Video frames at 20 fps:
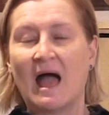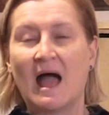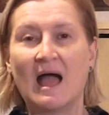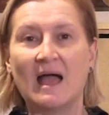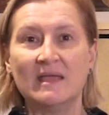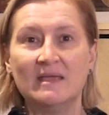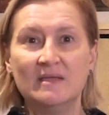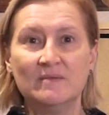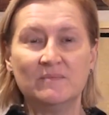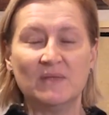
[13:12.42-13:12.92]

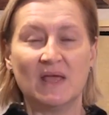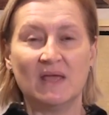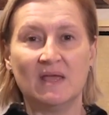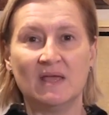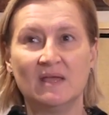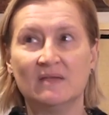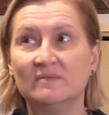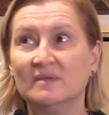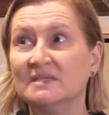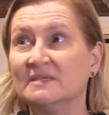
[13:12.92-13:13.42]
Hay
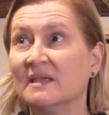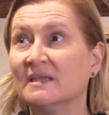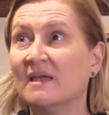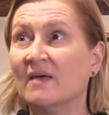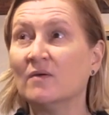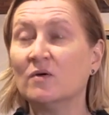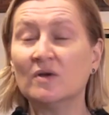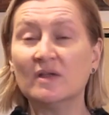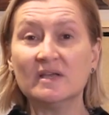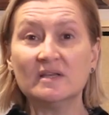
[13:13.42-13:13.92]
eh,
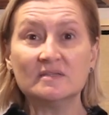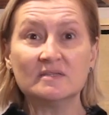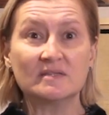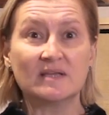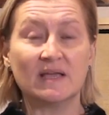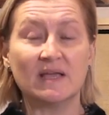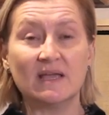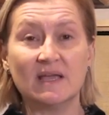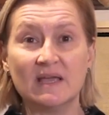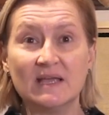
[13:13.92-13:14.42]
diseñadores
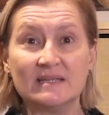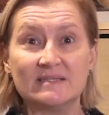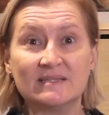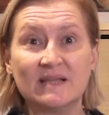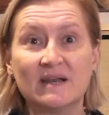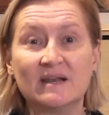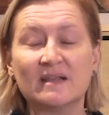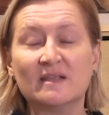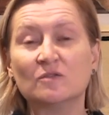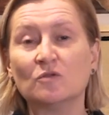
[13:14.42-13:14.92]
que
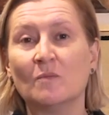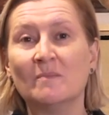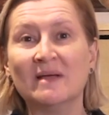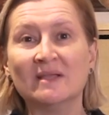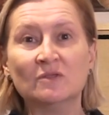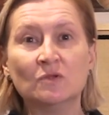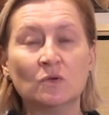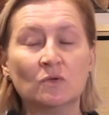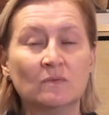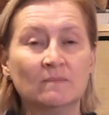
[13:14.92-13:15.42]
están
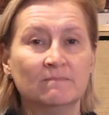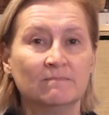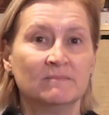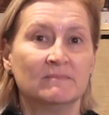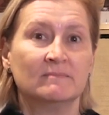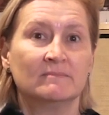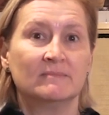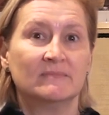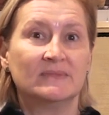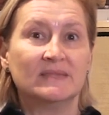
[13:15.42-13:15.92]
retomando
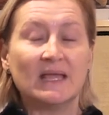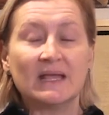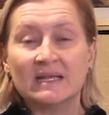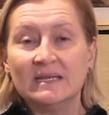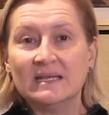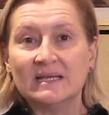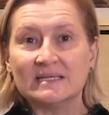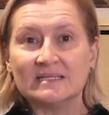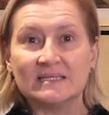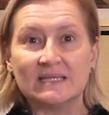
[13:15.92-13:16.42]

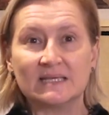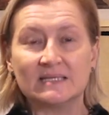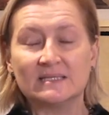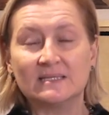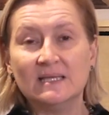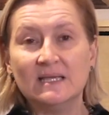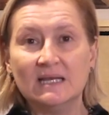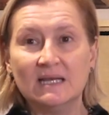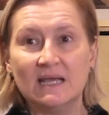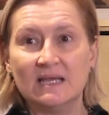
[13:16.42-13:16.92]
técnicas
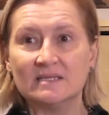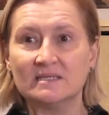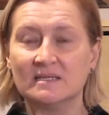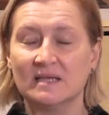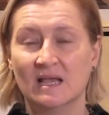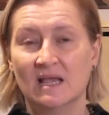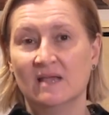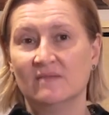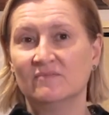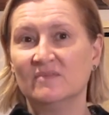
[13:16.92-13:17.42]
textiles,
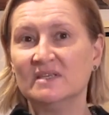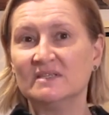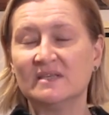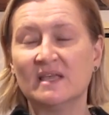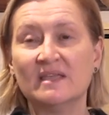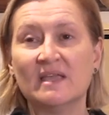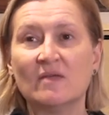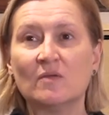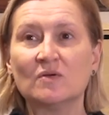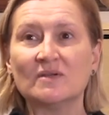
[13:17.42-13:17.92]

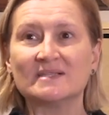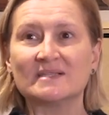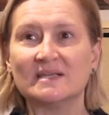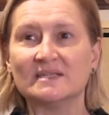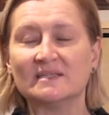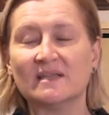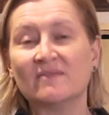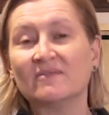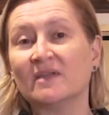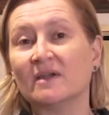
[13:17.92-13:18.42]
diseñadores que
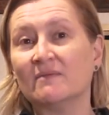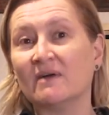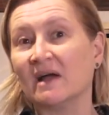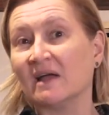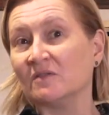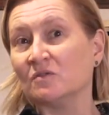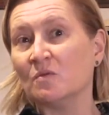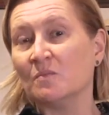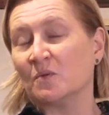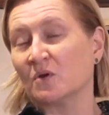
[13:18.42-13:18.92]
están
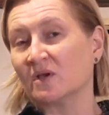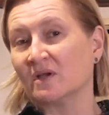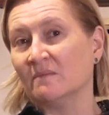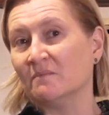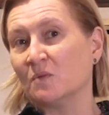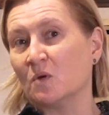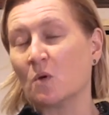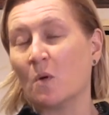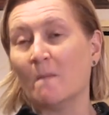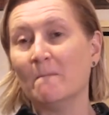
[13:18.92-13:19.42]
trabajando, por
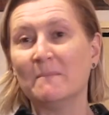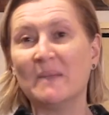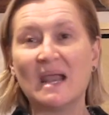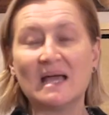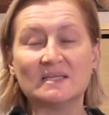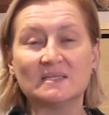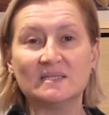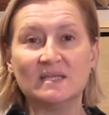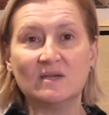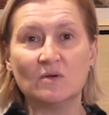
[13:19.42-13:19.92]
ejemplo, con
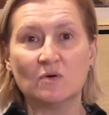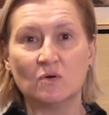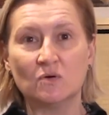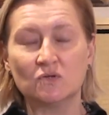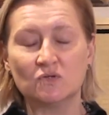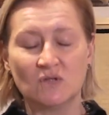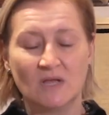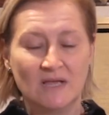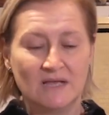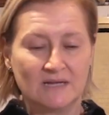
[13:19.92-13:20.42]

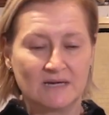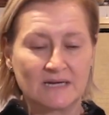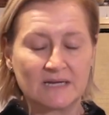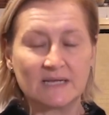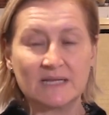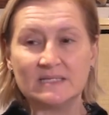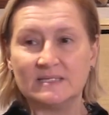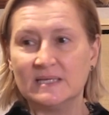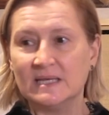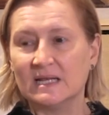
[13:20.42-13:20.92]
plásticos,
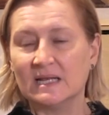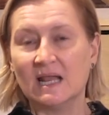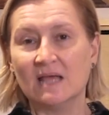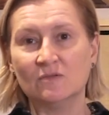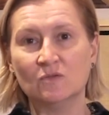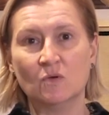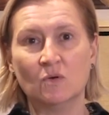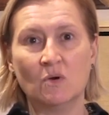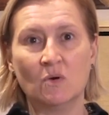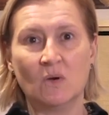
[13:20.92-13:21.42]

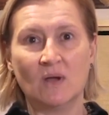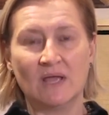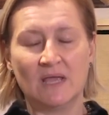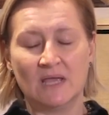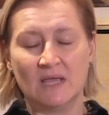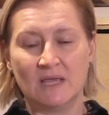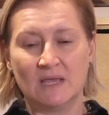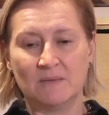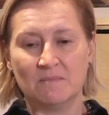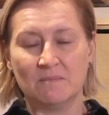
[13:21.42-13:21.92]
reciclando
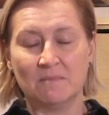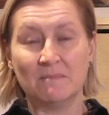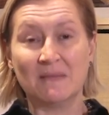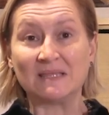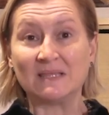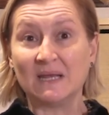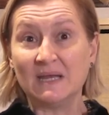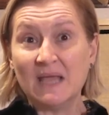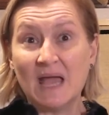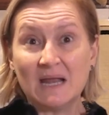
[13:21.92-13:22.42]
eh,
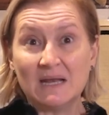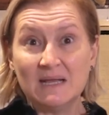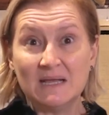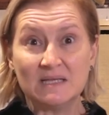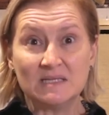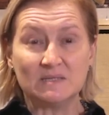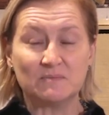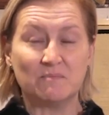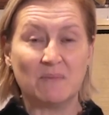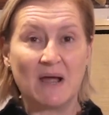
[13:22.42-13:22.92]

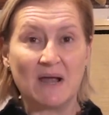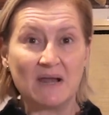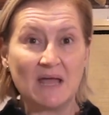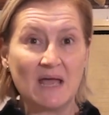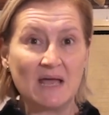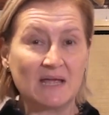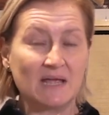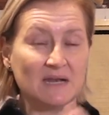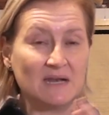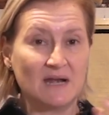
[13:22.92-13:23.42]
materiales
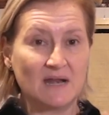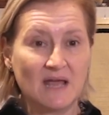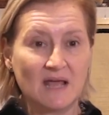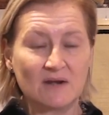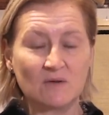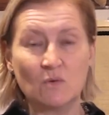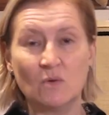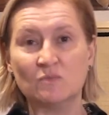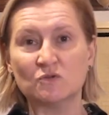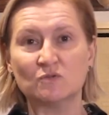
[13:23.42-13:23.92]
para
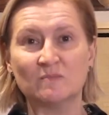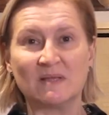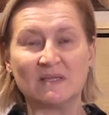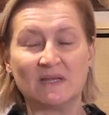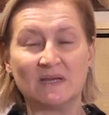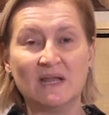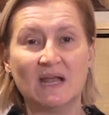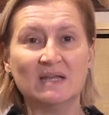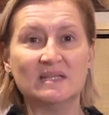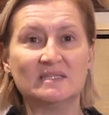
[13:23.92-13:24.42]
generar nuevos
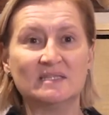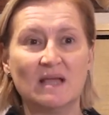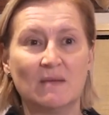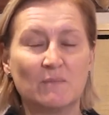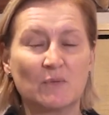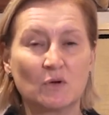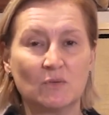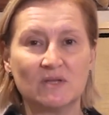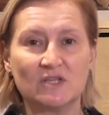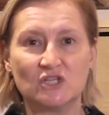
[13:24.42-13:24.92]
materiales y
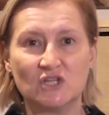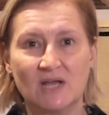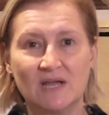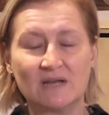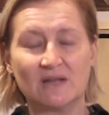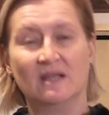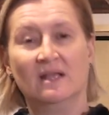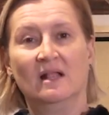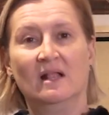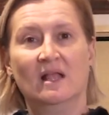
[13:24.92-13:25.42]

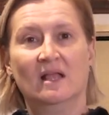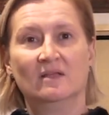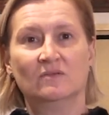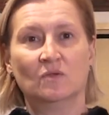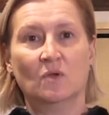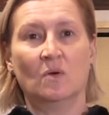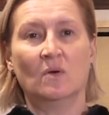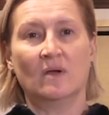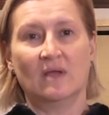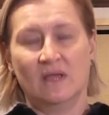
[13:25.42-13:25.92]
aprovechar
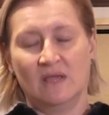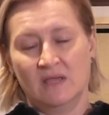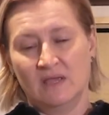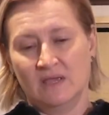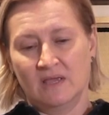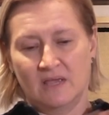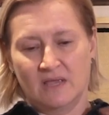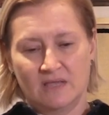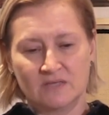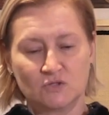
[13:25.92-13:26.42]

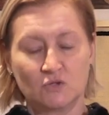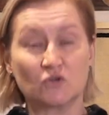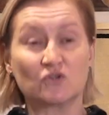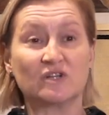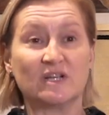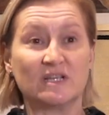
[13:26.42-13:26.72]
eh, esos